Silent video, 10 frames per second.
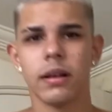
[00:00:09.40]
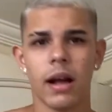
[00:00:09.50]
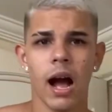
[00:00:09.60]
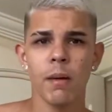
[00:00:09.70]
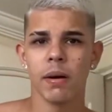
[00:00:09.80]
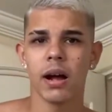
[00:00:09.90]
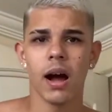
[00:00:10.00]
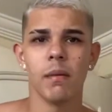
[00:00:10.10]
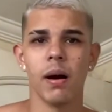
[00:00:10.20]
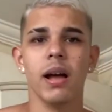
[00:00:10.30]
Calma,
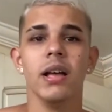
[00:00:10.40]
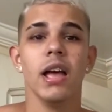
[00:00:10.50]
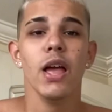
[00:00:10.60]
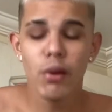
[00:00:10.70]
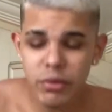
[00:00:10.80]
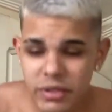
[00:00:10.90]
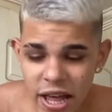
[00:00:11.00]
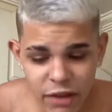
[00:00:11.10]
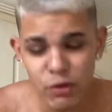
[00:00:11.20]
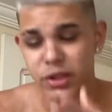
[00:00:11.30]
calma. Eu
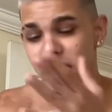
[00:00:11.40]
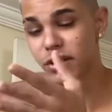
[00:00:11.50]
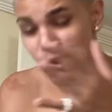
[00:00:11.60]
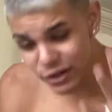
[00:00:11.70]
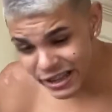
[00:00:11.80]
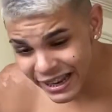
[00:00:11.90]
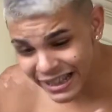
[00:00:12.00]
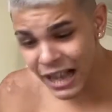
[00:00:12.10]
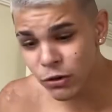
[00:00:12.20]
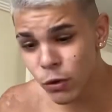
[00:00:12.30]
sei que vocês estão
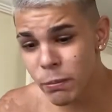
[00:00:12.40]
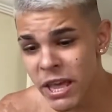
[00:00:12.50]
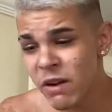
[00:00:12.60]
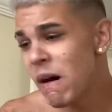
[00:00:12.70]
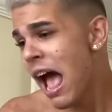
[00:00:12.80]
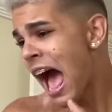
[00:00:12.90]
indignados comigo.